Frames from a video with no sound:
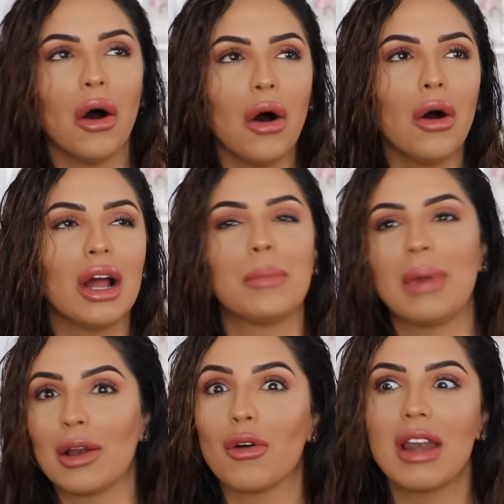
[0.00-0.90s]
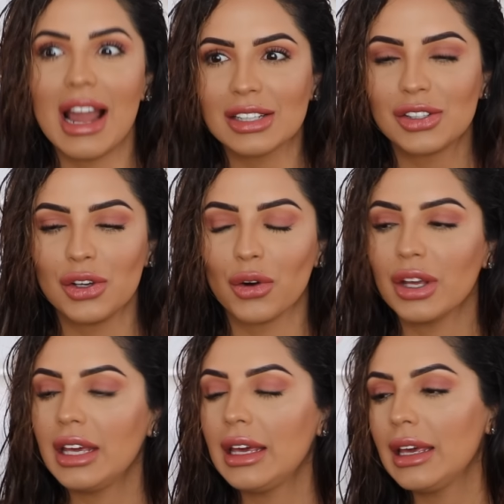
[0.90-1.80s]
O el pelo lacio.
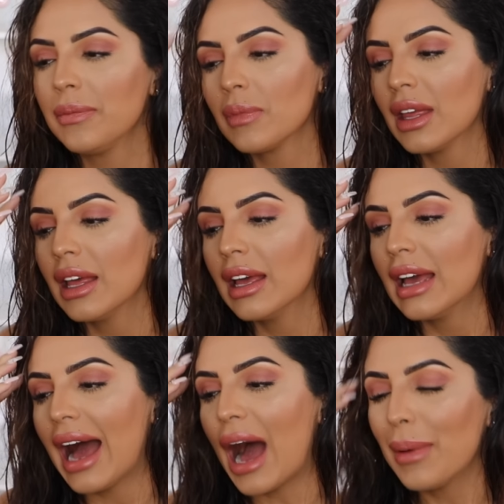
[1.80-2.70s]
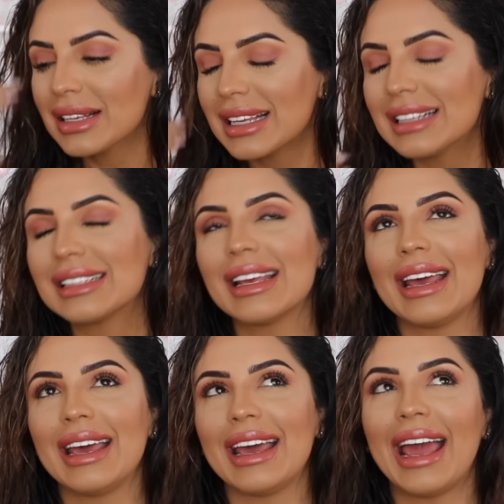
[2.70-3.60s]
Y a veces
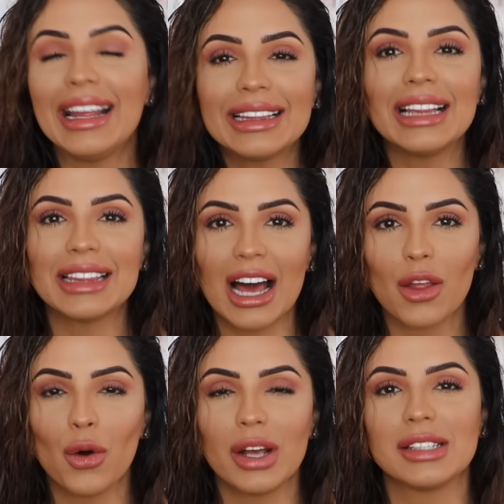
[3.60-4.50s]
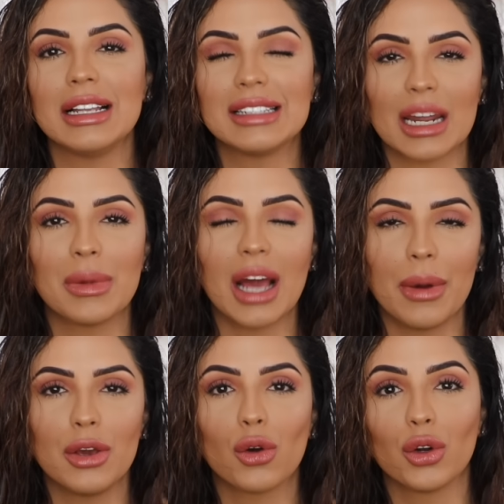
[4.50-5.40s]
eh, he intentado estilizar mi
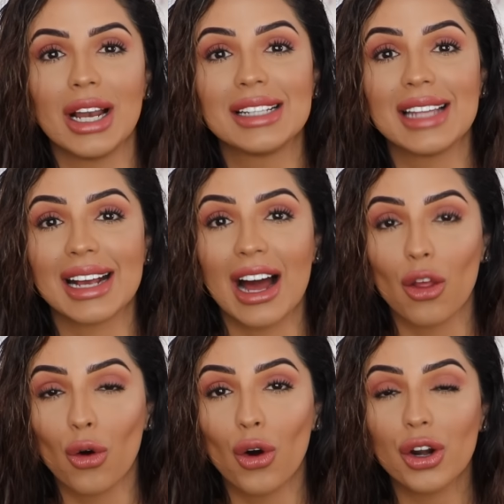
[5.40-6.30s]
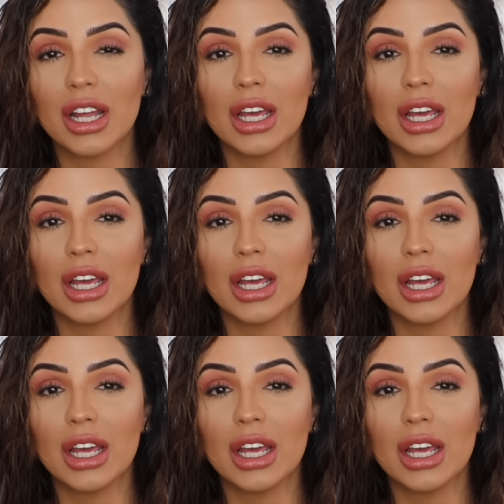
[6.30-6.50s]
cabello con el secador